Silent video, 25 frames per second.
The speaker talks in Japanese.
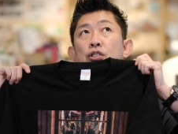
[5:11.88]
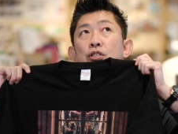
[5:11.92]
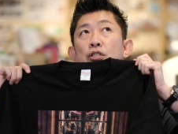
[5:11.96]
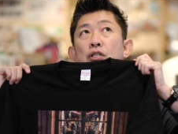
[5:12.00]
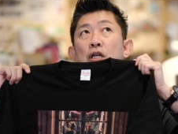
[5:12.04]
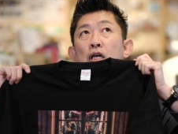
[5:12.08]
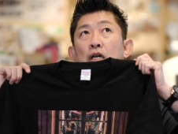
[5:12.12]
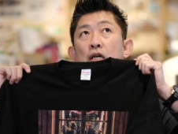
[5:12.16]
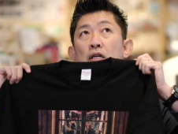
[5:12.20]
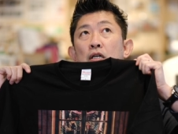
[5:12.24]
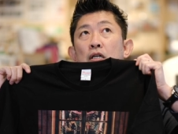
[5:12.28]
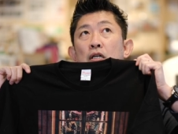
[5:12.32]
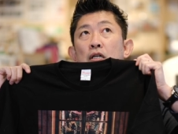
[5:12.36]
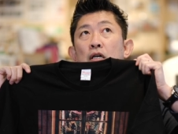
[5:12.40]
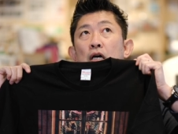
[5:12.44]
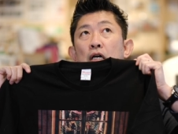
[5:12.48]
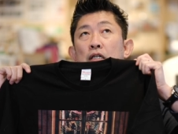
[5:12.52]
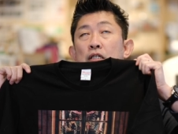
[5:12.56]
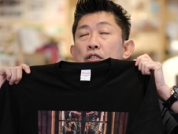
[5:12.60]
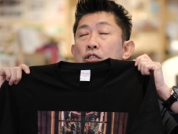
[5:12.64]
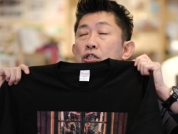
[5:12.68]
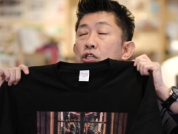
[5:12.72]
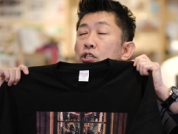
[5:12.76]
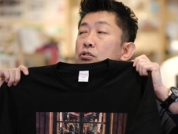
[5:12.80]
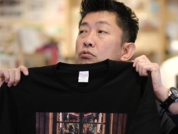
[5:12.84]
年あ、
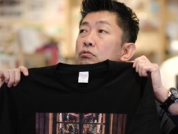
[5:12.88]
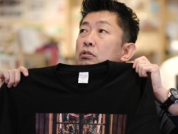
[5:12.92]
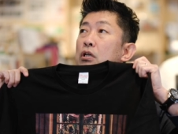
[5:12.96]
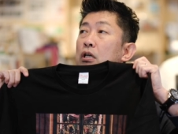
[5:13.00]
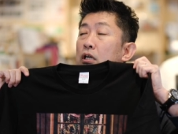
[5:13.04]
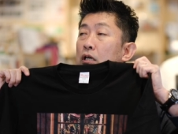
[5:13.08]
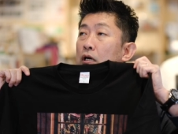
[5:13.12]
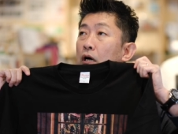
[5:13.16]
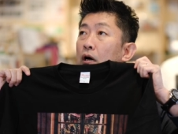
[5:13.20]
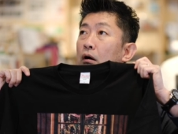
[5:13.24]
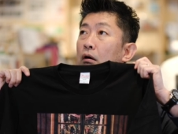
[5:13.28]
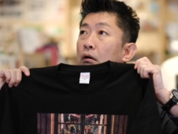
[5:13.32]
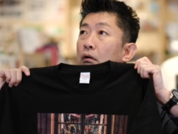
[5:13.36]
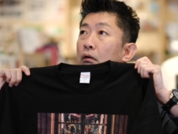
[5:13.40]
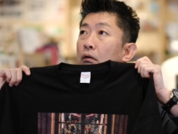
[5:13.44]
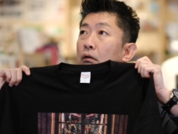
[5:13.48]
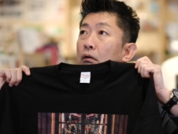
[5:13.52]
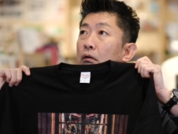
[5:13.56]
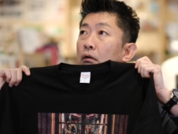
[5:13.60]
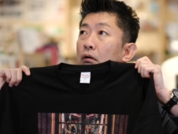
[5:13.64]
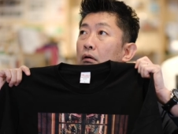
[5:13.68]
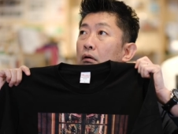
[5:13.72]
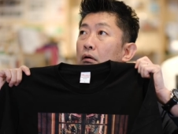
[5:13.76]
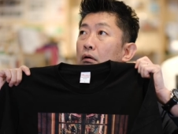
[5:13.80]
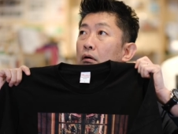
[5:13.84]
違う、20年か。
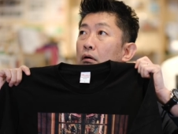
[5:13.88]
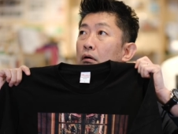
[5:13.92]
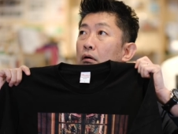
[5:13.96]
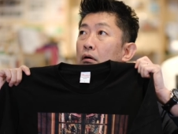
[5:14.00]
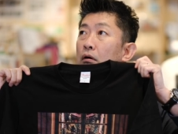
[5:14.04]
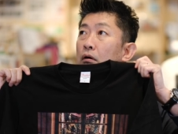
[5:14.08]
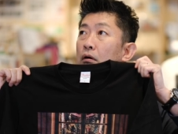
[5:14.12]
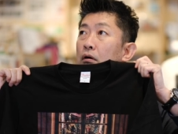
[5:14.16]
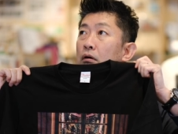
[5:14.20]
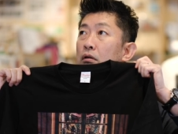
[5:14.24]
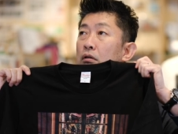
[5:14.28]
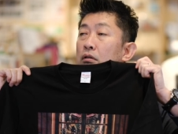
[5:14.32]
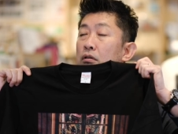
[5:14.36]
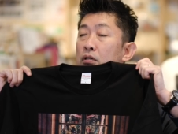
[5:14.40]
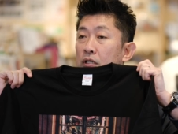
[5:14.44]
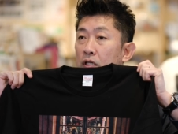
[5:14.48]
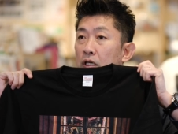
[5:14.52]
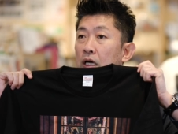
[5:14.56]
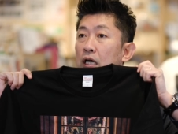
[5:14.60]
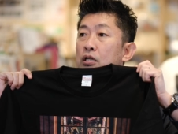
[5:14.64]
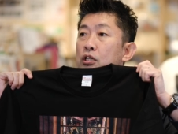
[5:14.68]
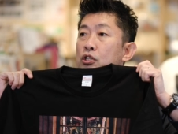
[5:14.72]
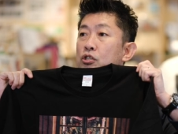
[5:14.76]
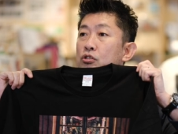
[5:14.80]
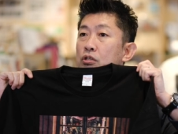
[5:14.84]
に、
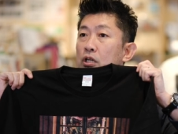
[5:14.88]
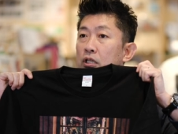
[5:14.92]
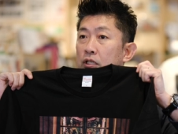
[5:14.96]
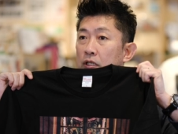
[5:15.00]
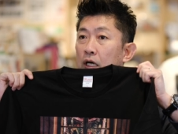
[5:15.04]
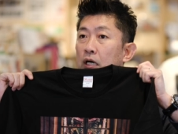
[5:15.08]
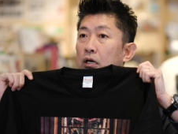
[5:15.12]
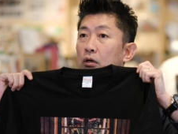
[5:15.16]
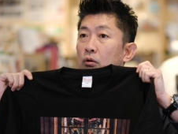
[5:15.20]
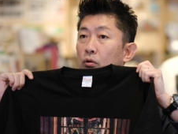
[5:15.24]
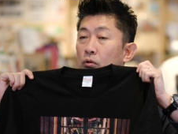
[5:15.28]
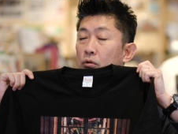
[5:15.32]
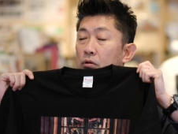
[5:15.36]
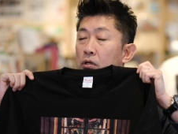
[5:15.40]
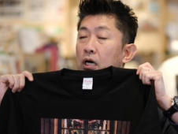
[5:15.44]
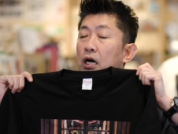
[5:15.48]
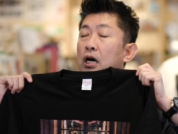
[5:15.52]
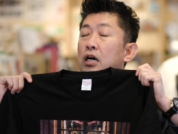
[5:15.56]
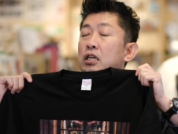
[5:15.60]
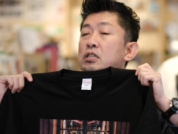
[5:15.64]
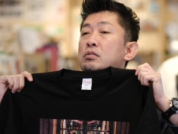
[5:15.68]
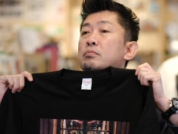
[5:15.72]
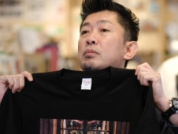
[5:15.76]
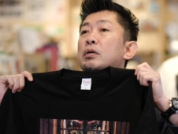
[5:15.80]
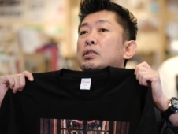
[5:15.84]
あ、20年だ。コロナが
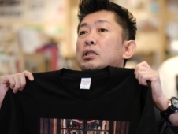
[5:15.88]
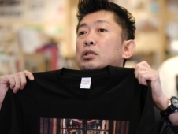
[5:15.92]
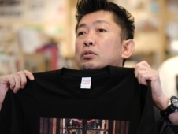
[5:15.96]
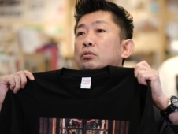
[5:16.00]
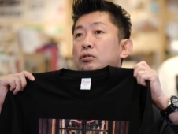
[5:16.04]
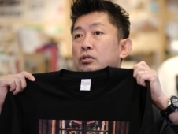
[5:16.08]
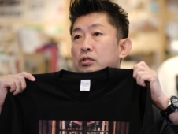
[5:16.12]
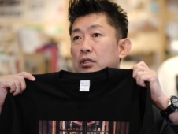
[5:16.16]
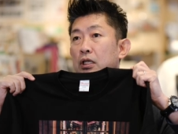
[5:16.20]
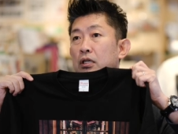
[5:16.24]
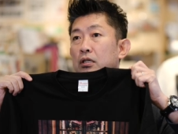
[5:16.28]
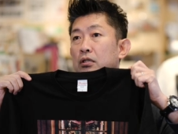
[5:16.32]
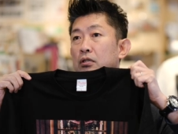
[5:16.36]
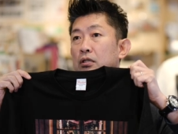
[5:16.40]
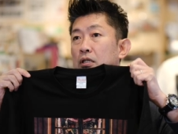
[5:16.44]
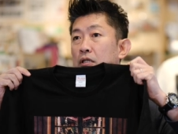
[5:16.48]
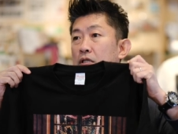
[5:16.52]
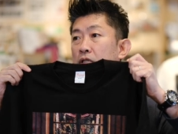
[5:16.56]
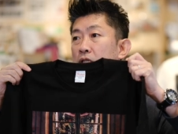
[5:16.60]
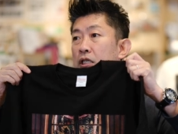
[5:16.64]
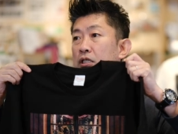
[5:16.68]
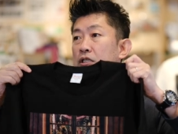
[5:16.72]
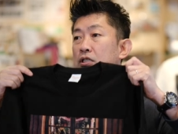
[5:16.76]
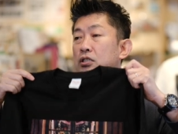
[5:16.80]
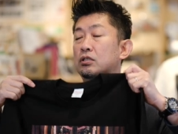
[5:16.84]
始まった年だ。に
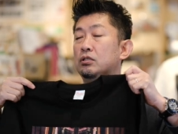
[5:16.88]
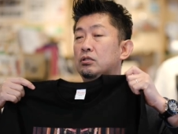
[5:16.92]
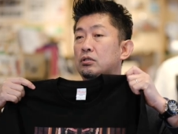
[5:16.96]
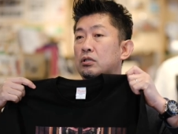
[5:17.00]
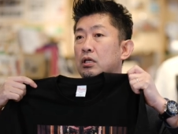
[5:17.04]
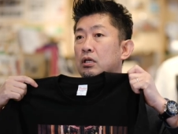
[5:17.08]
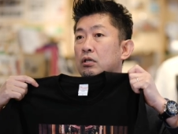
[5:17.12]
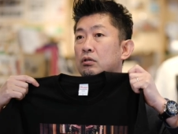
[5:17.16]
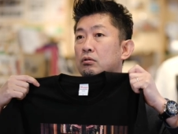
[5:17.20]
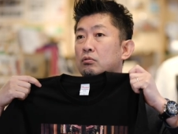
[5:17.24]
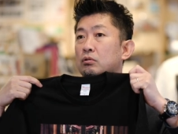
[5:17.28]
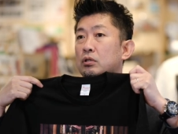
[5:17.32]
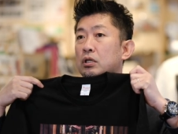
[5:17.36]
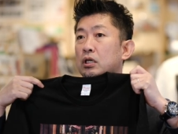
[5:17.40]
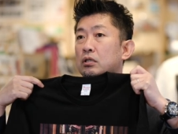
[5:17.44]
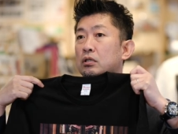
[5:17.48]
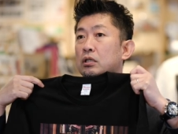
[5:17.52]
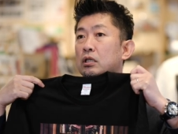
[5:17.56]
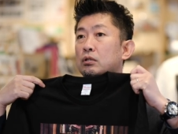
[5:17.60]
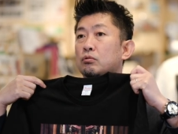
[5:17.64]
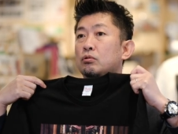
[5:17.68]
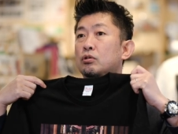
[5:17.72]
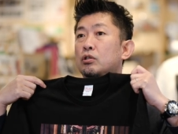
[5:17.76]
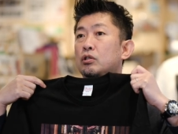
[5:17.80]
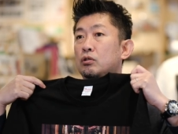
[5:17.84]
写真展をやっ
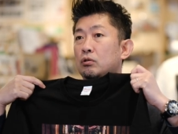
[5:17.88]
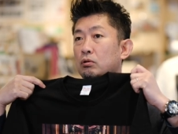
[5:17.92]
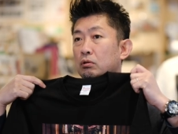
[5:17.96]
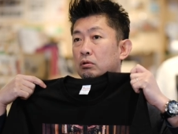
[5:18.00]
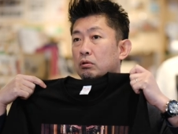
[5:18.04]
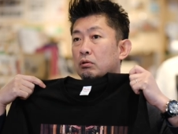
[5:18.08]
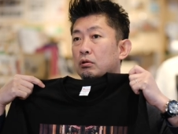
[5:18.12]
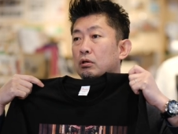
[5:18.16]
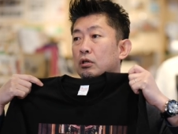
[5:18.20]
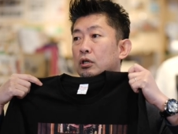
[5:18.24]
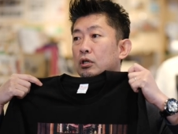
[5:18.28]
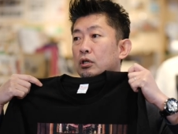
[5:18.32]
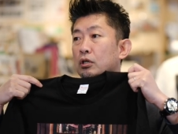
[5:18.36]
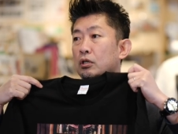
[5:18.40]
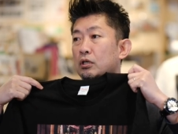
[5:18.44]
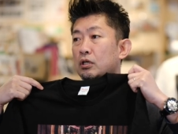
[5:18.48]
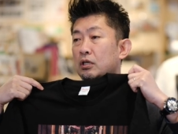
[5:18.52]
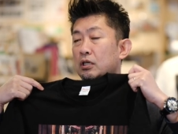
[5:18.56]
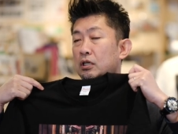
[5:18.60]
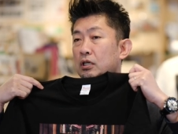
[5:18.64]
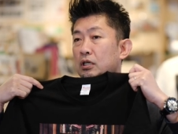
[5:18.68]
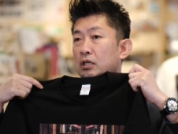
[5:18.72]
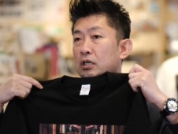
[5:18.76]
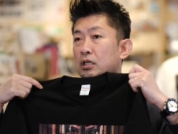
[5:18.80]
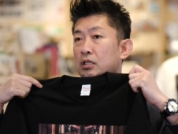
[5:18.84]
た時の、
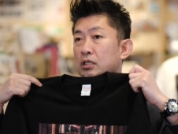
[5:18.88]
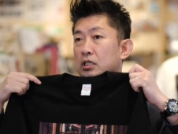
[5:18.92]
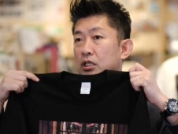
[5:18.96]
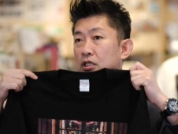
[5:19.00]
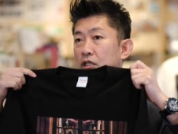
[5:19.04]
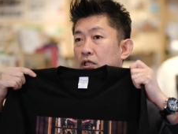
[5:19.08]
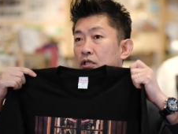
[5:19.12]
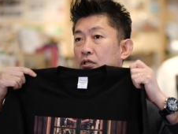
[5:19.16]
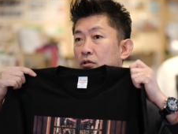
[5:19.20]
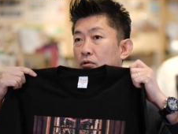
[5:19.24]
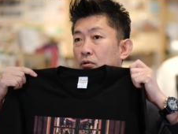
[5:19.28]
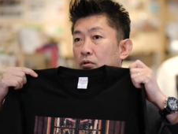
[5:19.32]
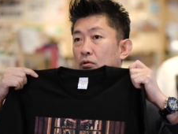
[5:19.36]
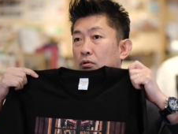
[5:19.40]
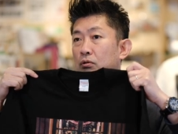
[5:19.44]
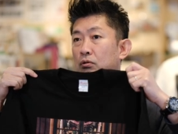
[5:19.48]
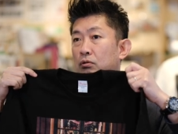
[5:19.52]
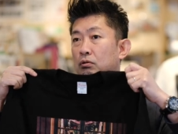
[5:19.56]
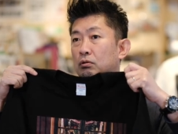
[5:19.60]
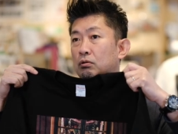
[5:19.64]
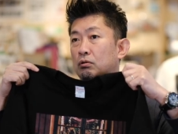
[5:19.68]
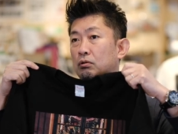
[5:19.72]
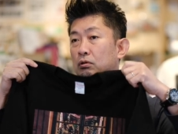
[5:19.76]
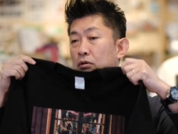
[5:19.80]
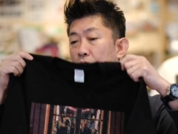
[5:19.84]
えー、写真
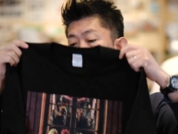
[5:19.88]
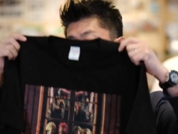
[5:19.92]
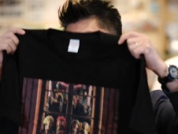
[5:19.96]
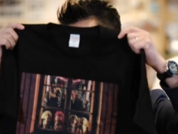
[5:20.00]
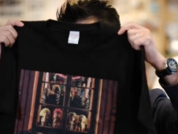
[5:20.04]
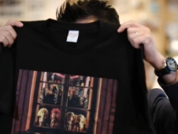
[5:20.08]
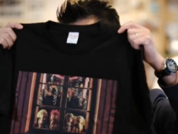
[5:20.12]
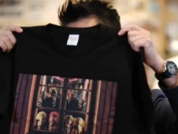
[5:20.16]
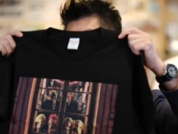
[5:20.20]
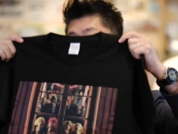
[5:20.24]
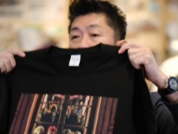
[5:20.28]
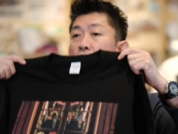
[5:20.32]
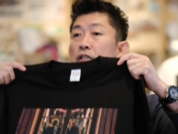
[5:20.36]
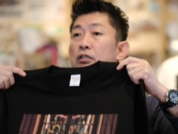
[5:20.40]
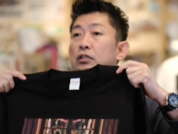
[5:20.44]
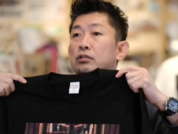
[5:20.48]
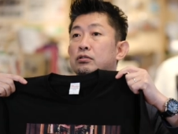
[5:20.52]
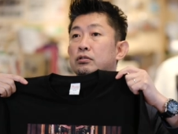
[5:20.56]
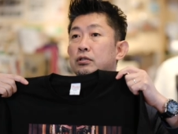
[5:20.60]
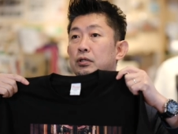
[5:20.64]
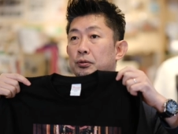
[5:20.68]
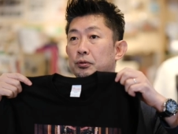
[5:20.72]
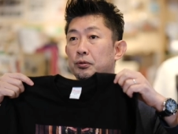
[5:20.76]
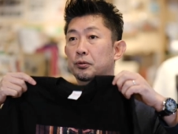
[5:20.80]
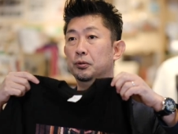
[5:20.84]
の一つなんで
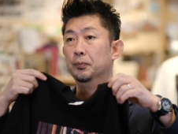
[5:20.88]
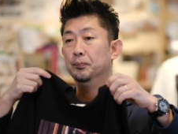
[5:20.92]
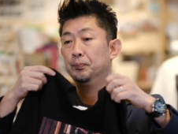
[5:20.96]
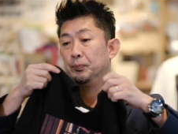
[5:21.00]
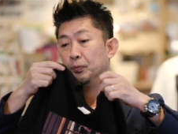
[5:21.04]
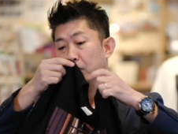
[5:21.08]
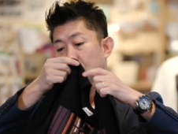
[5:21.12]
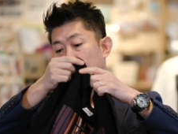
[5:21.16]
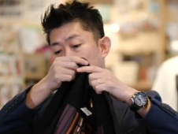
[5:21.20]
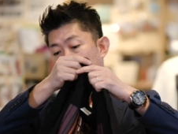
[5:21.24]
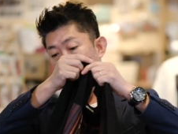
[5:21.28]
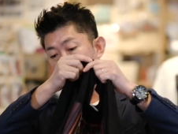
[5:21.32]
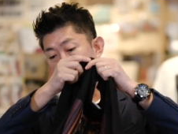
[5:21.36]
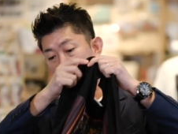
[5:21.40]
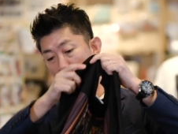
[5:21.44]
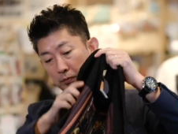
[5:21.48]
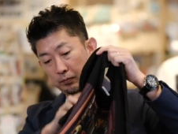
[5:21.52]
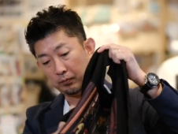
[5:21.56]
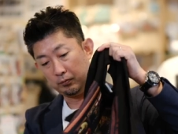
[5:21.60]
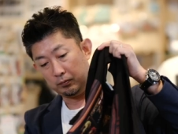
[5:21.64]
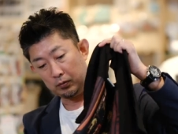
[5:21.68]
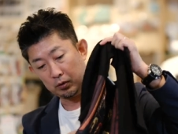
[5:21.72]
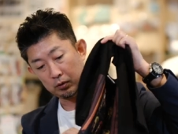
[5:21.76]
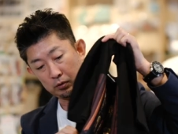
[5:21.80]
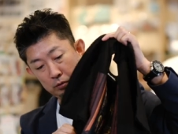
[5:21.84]
すけど、
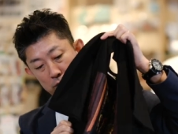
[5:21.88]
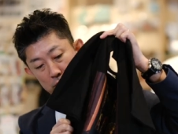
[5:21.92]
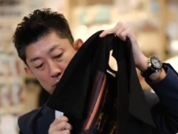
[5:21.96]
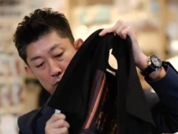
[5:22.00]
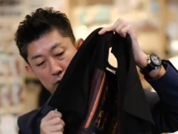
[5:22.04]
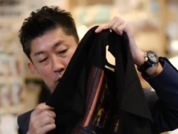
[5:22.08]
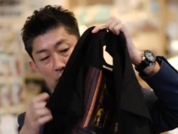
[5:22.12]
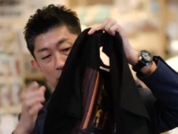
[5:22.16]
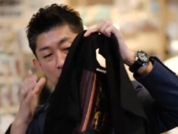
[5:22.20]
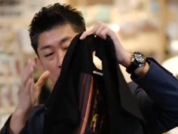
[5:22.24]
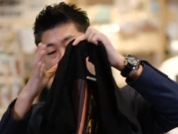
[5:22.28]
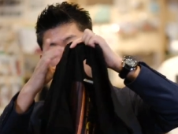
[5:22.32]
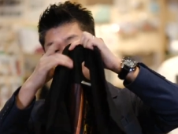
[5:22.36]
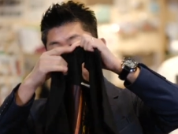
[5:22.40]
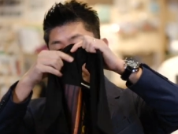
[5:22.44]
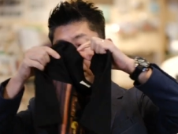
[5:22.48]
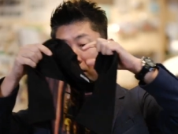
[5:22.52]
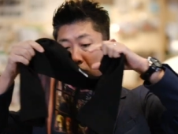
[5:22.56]
これね、